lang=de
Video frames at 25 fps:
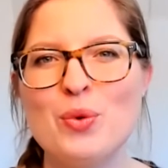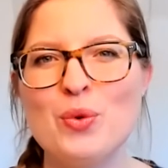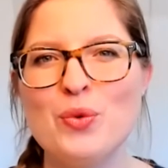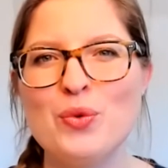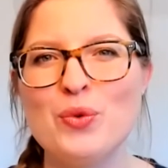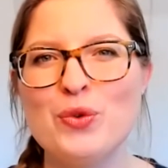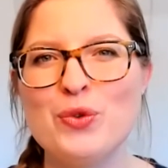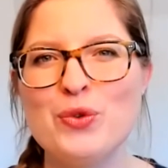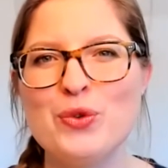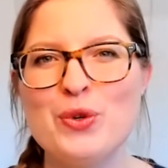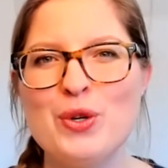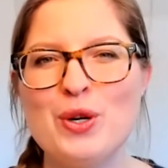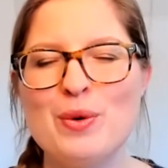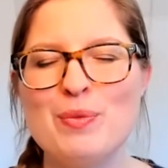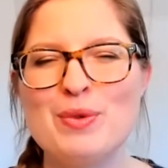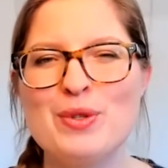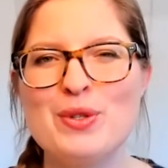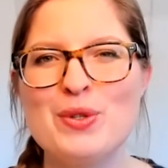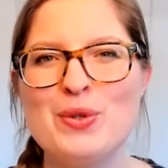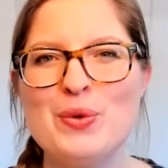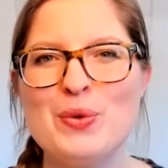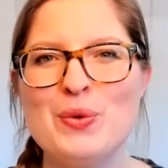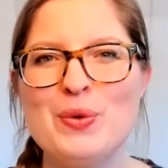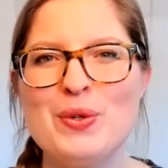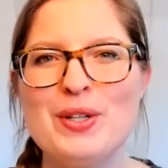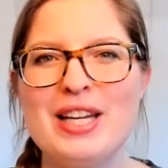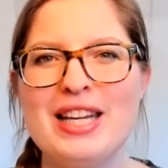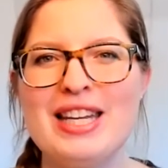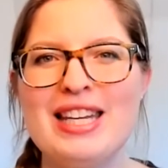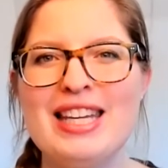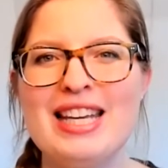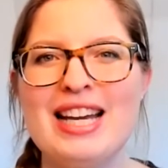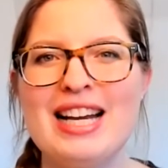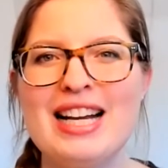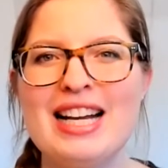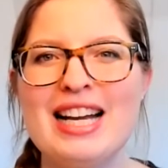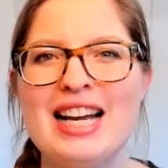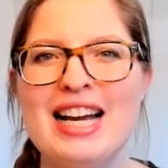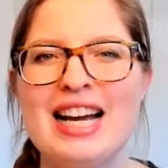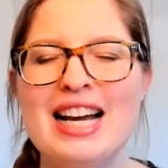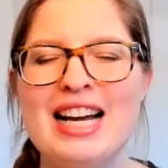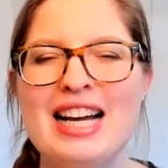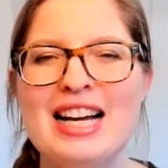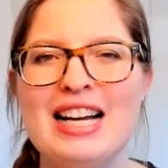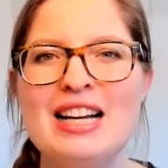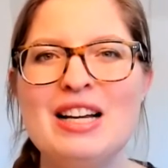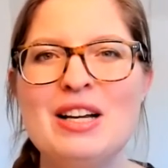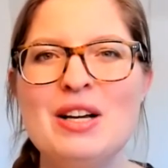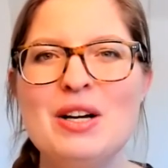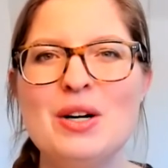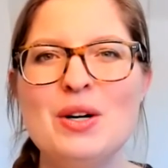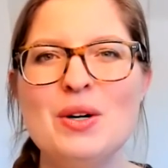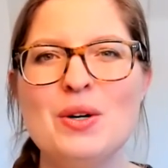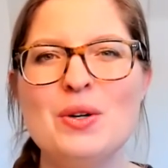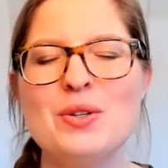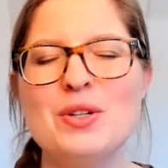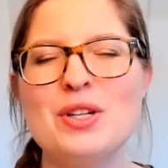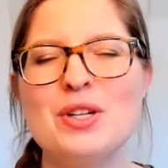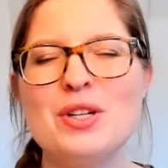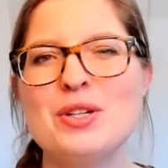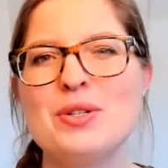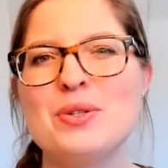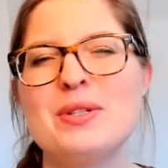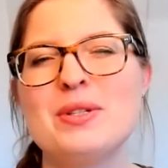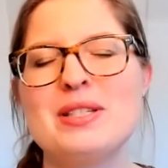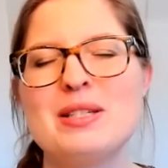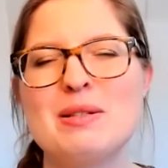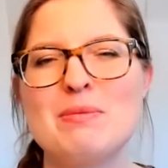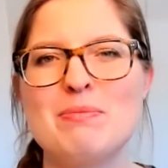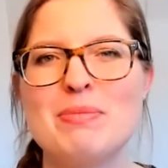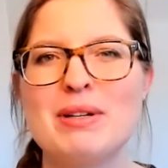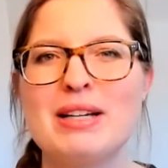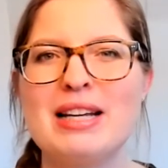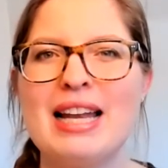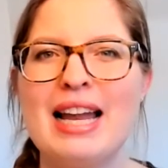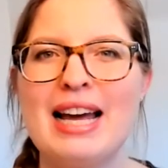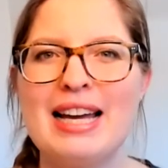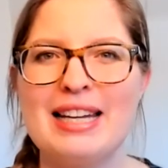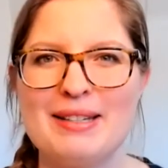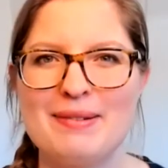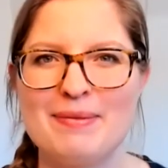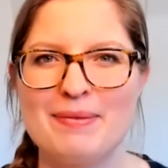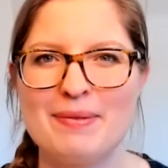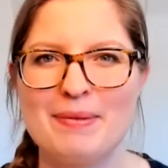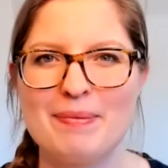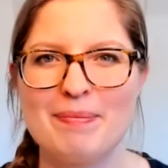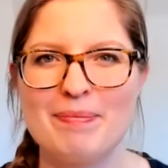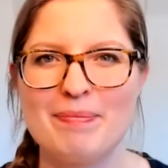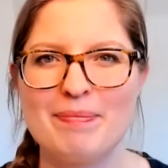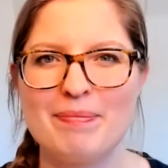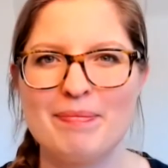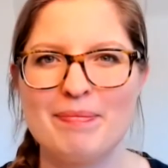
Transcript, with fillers: der Prüfungskommission der IAK unterstützend begleiten.